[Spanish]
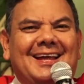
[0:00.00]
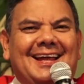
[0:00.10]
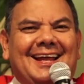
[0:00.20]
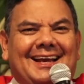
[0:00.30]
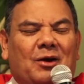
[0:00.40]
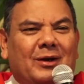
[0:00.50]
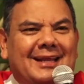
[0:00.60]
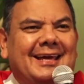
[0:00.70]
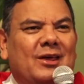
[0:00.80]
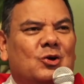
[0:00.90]
Recuerden
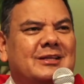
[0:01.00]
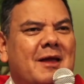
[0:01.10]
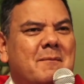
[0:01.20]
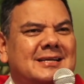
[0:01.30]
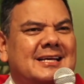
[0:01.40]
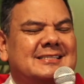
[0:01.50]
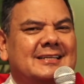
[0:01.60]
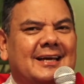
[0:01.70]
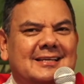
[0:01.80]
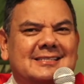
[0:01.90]
que donde hay más
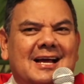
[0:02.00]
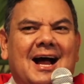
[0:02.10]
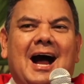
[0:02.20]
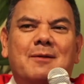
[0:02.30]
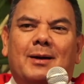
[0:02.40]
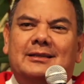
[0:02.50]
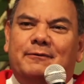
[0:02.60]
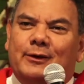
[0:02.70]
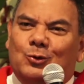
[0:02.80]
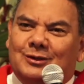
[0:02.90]
exigencia, hay más
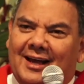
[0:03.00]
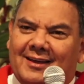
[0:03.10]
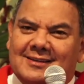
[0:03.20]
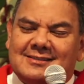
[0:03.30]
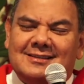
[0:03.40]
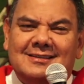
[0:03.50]
dificultades.